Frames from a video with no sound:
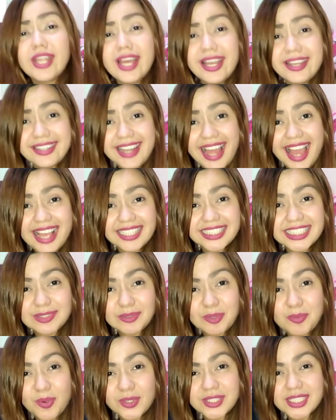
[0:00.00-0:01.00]
na ang last na
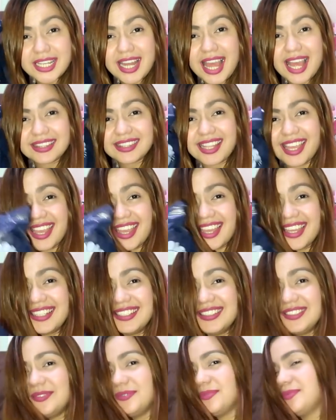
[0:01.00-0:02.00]
bubuksan
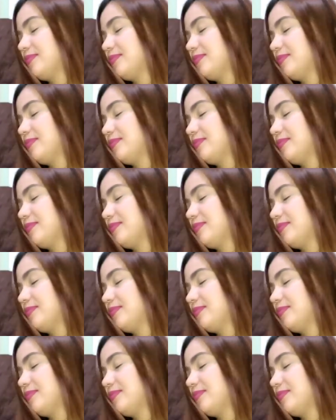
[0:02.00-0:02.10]
natin.